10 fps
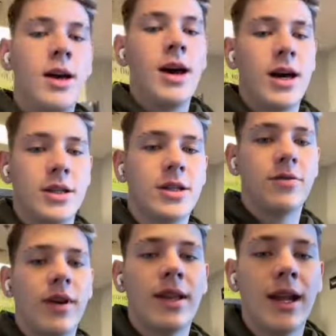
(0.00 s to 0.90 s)
A
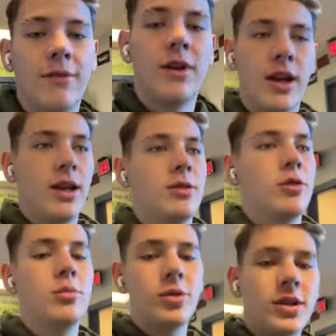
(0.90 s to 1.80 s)
gente vai na livraria,
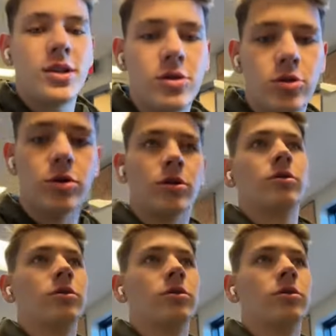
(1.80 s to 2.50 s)
todo mundo assistir o jogo.